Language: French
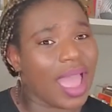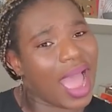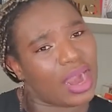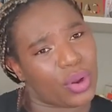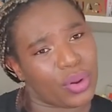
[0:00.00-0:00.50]

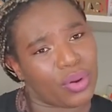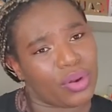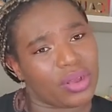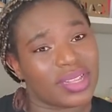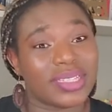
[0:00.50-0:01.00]
Alors,
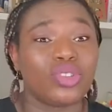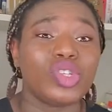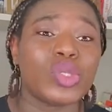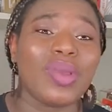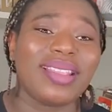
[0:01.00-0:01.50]
si tu
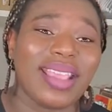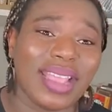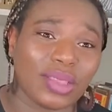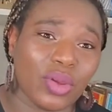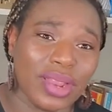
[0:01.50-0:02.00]
souhaites
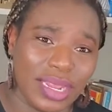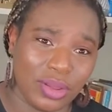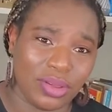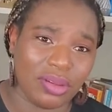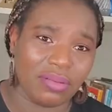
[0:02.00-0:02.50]
être un leader